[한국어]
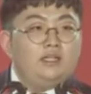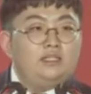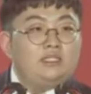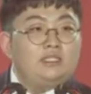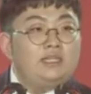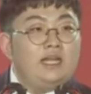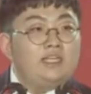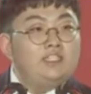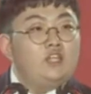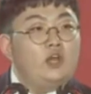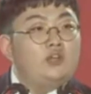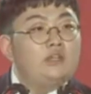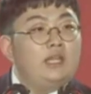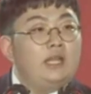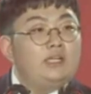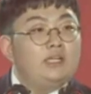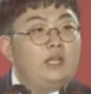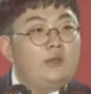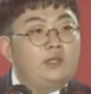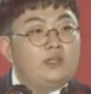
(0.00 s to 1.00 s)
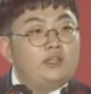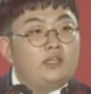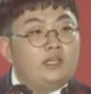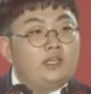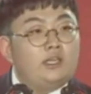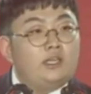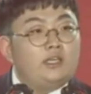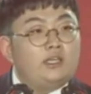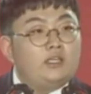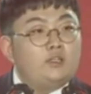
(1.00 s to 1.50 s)
지난 전당대회
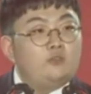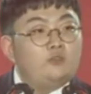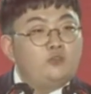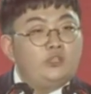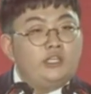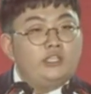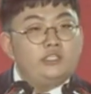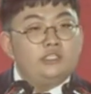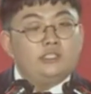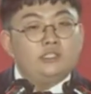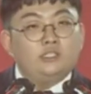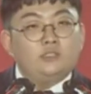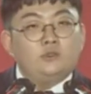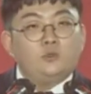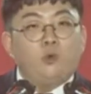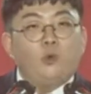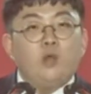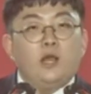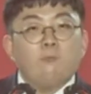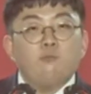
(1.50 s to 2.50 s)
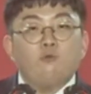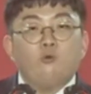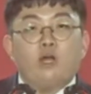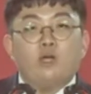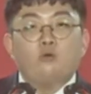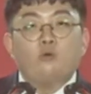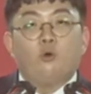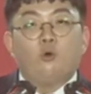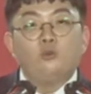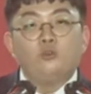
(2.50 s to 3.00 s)
때 우리는
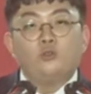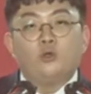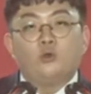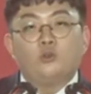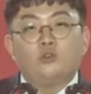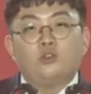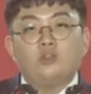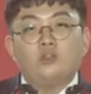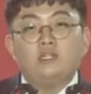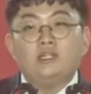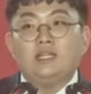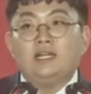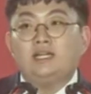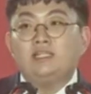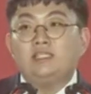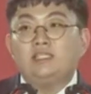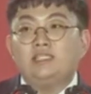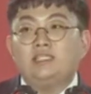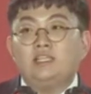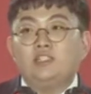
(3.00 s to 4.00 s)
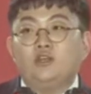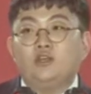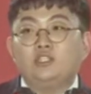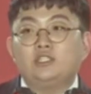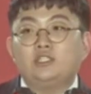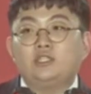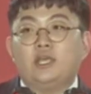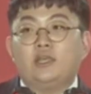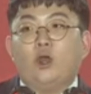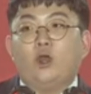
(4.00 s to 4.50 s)
통합과 공존이라는 시대
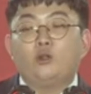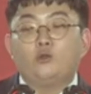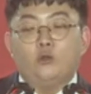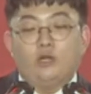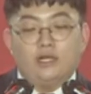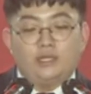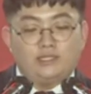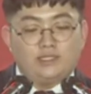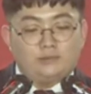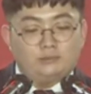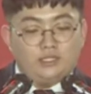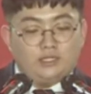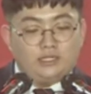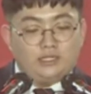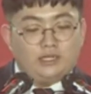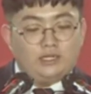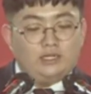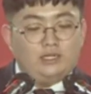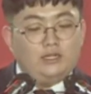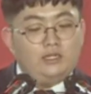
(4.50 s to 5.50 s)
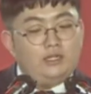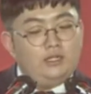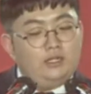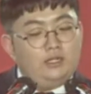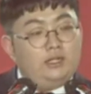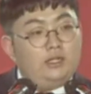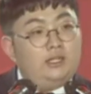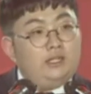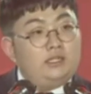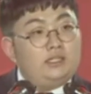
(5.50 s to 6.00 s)
정신에 열광했습니다.
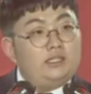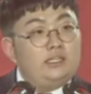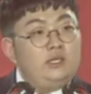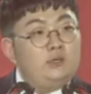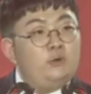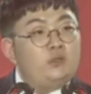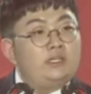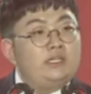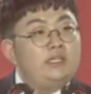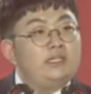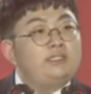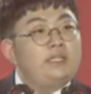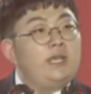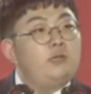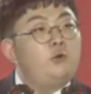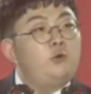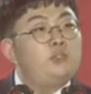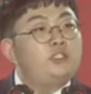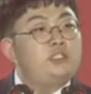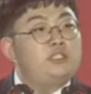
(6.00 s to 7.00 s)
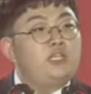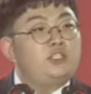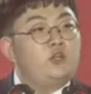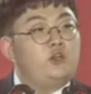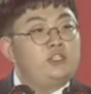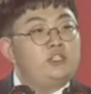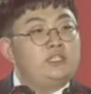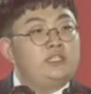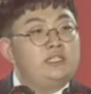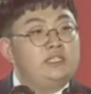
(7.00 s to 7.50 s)
그리고 그 새로운 시대
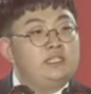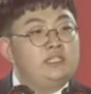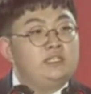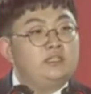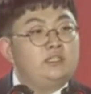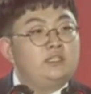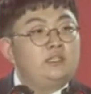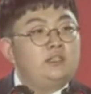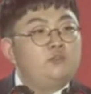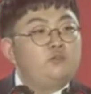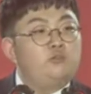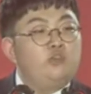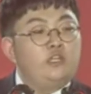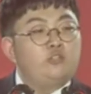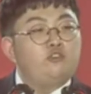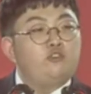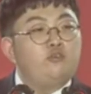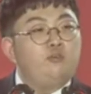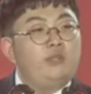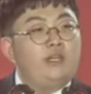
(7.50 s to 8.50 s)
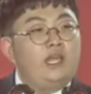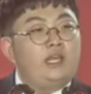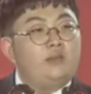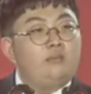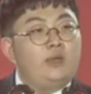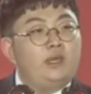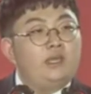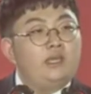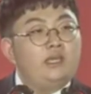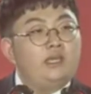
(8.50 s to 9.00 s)
정신은 우리
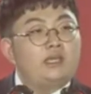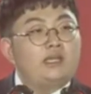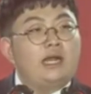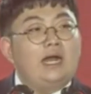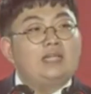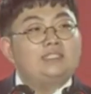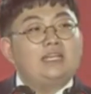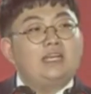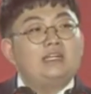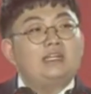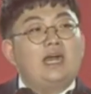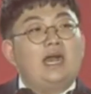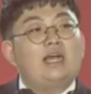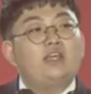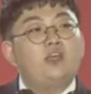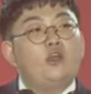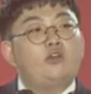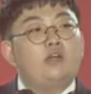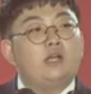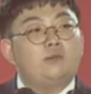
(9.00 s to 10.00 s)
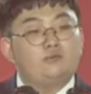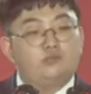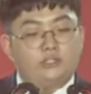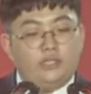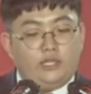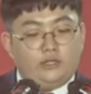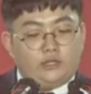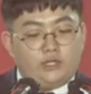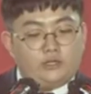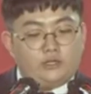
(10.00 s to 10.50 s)
국민의힘의 가장 강력한
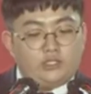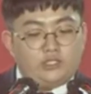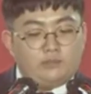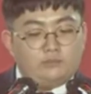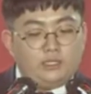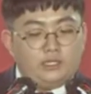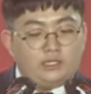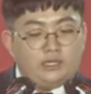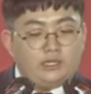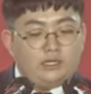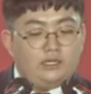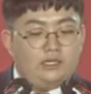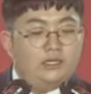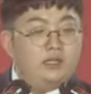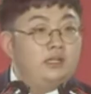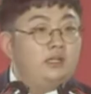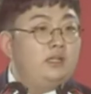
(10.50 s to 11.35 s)
무기가 될 것입니다.